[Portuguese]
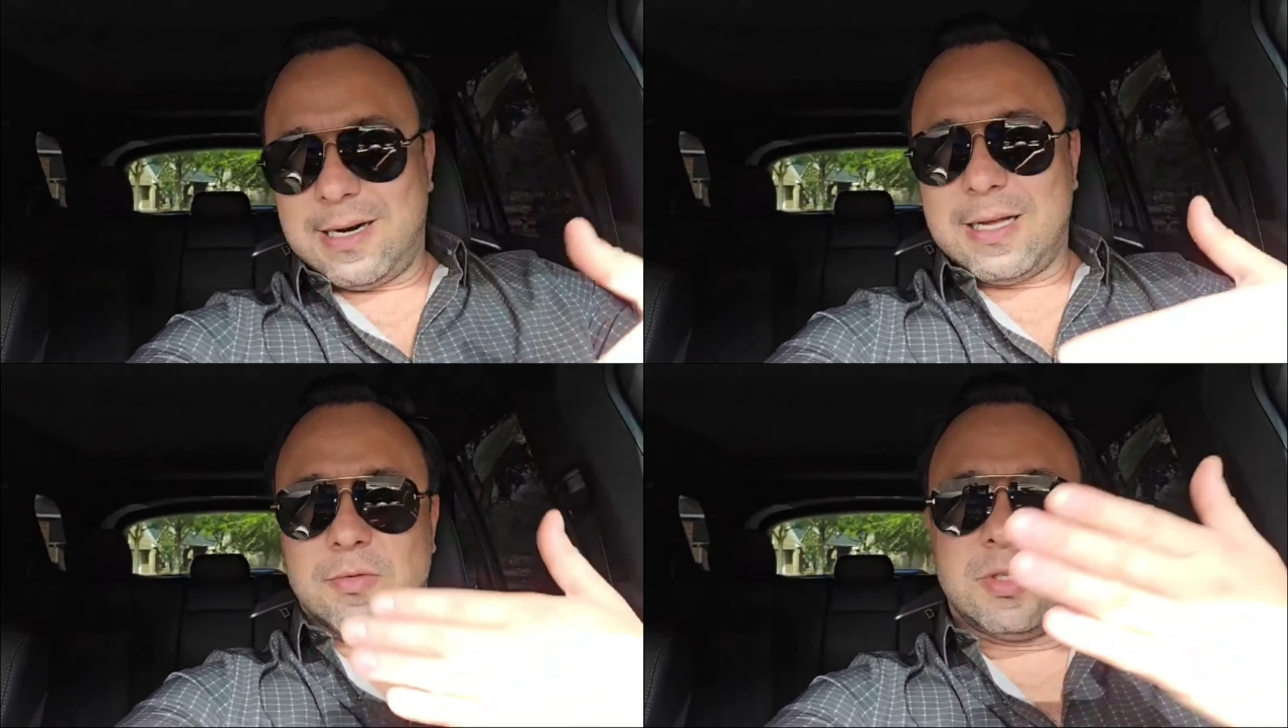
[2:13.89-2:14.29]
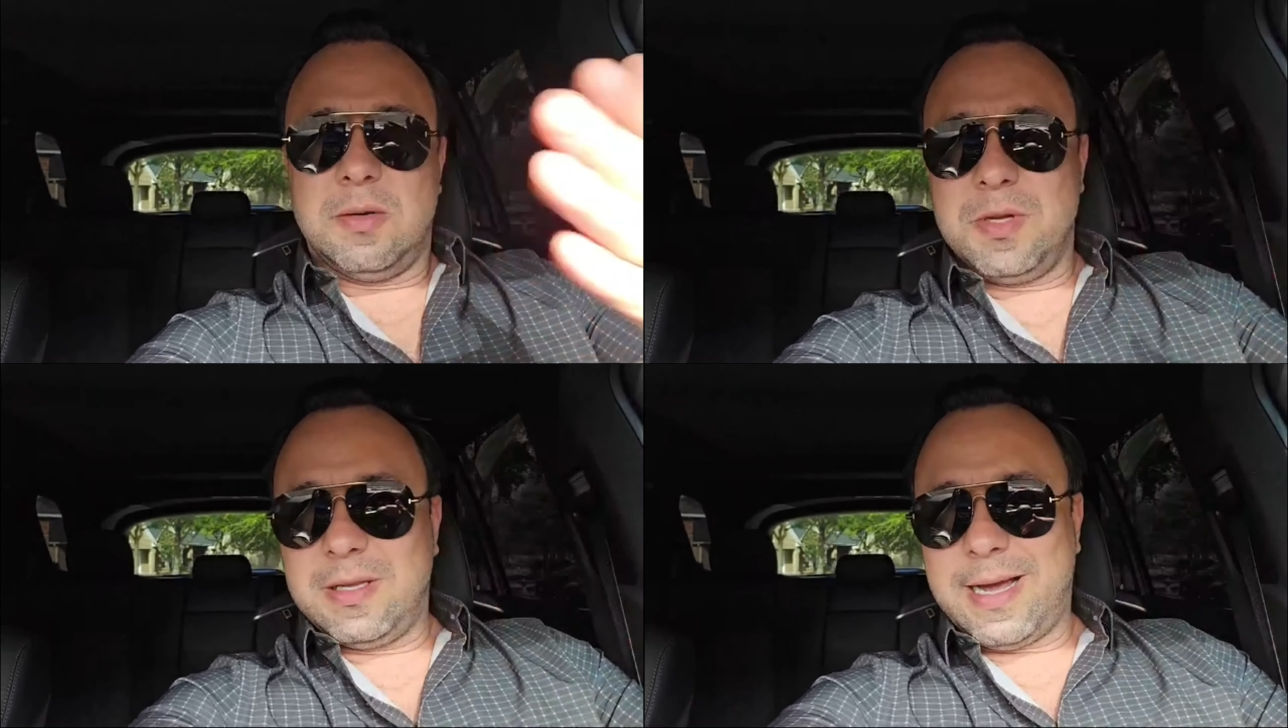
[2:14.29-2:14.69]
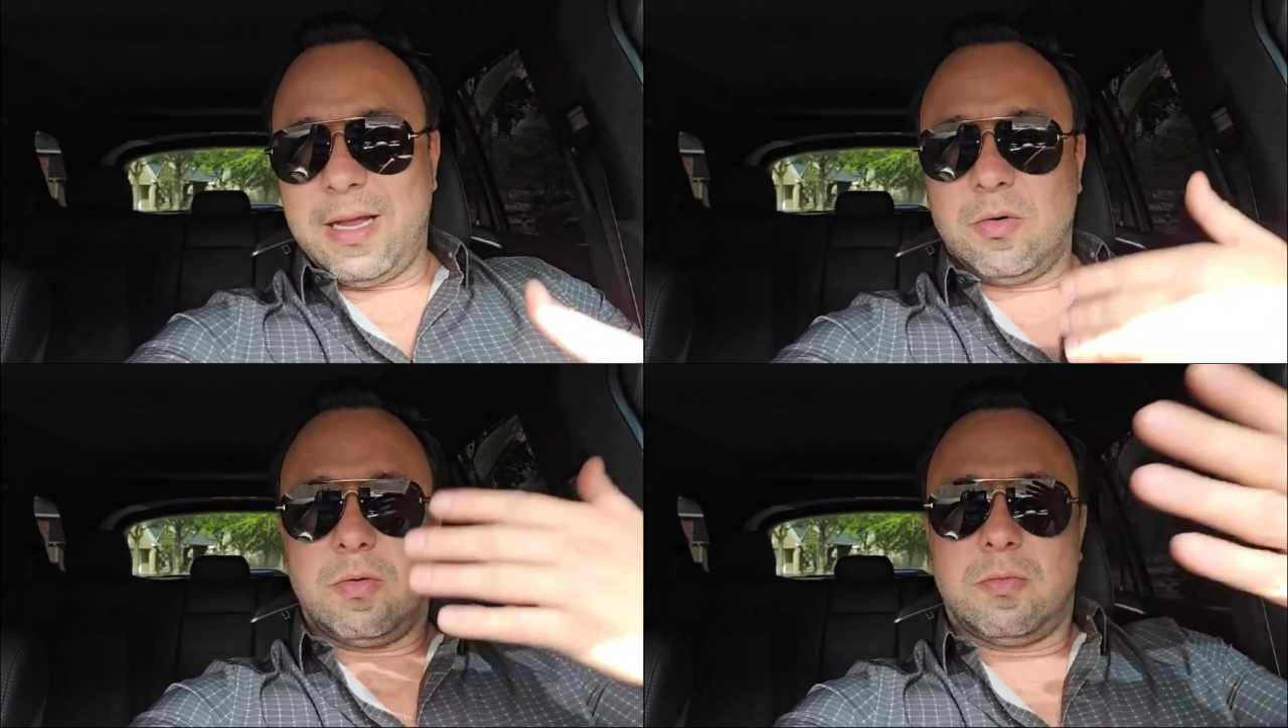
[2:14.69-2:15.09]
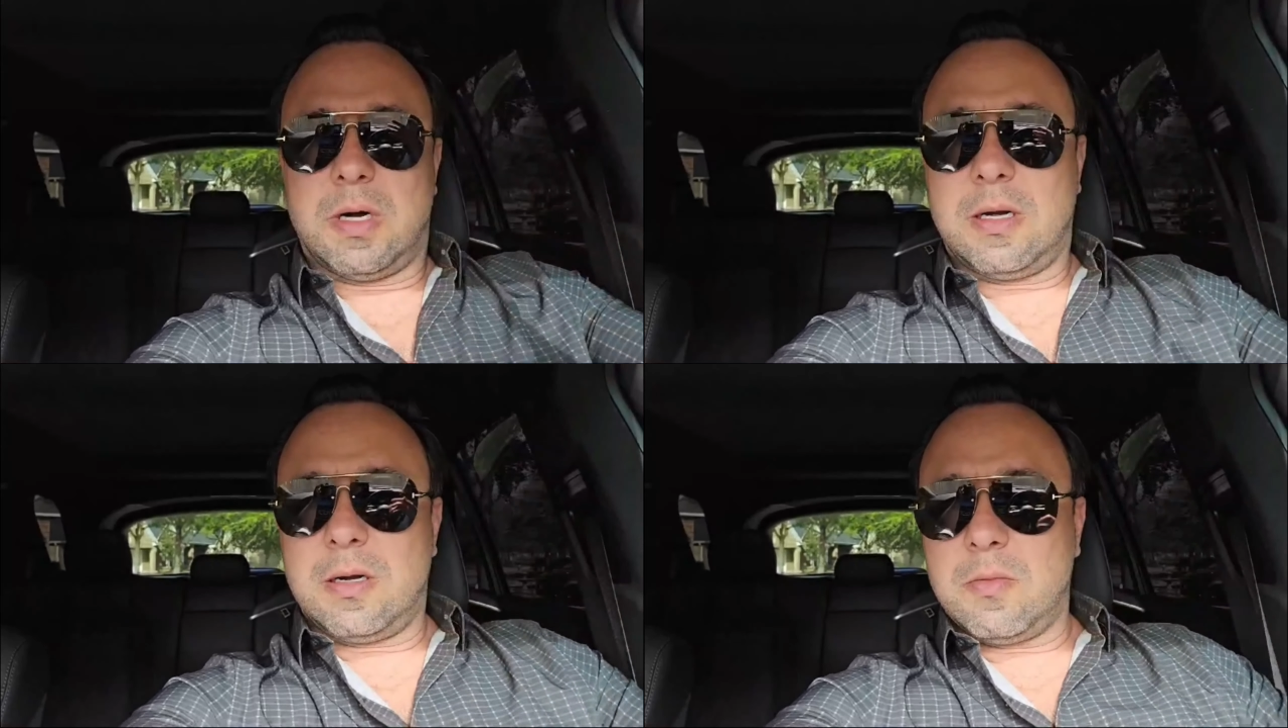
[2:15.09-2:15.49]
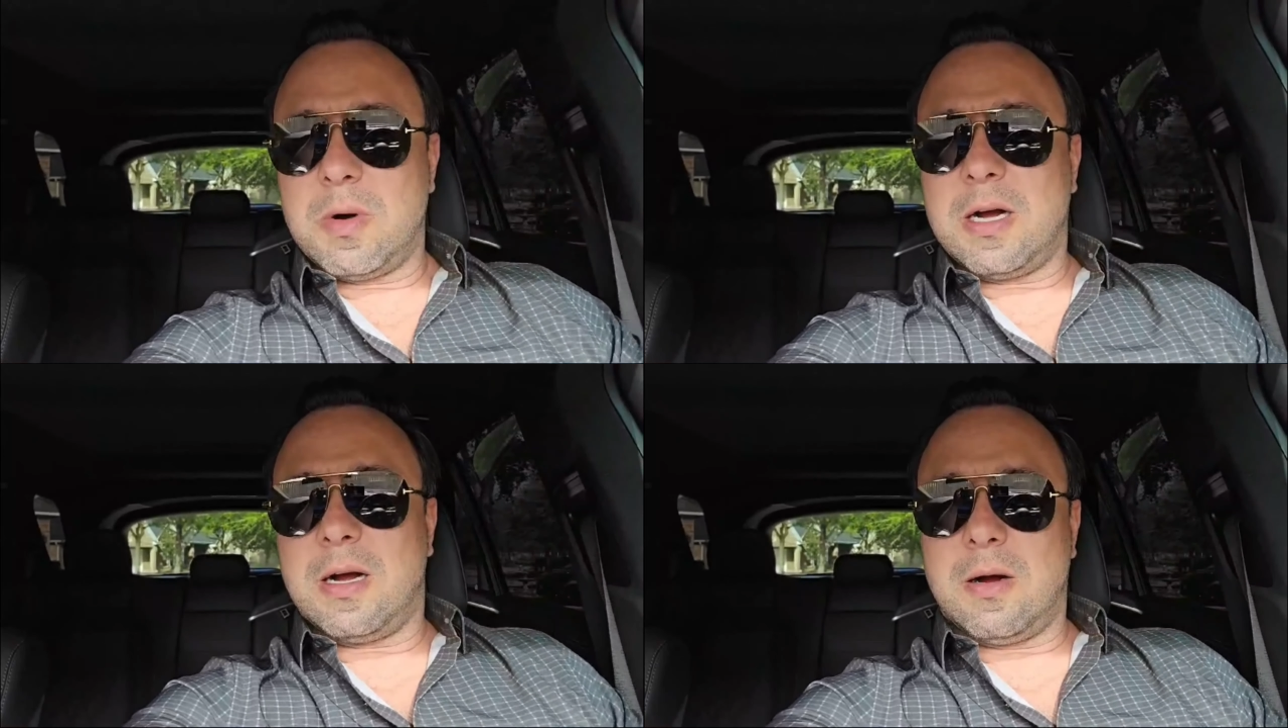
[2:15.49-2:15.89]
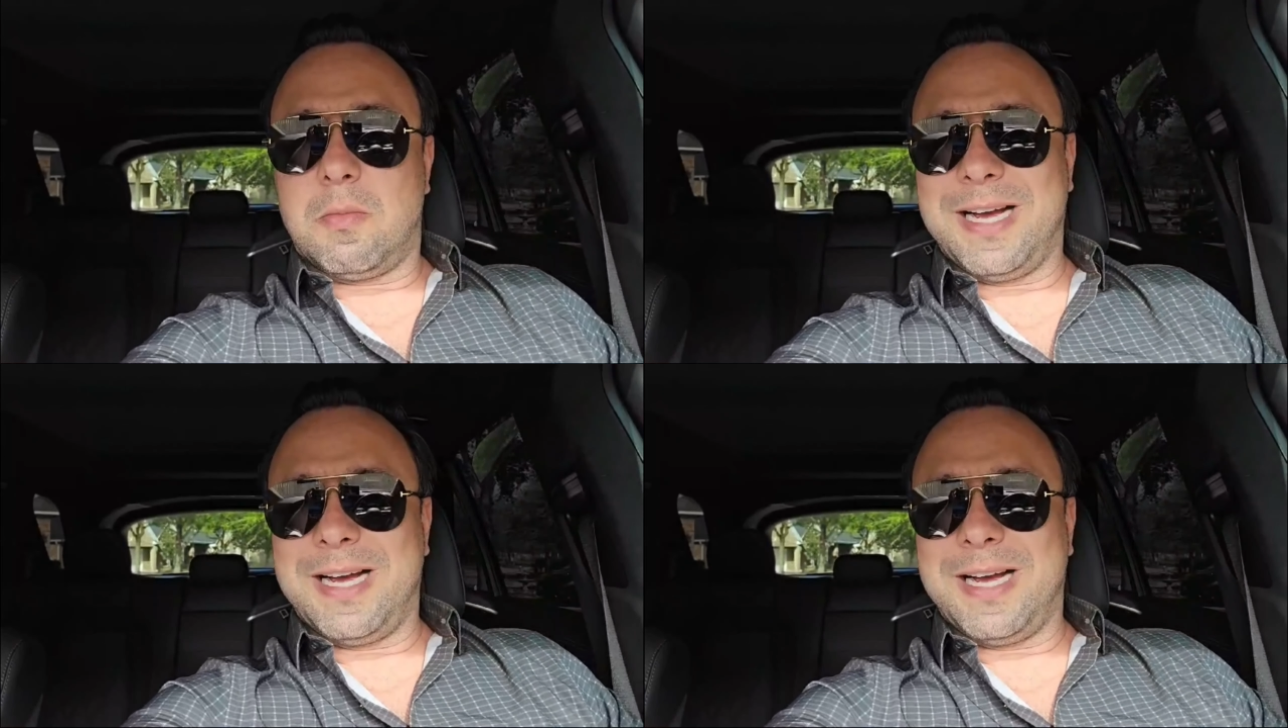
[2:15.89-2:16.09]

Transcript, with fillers: sagrada, um cemitério, uma, uma,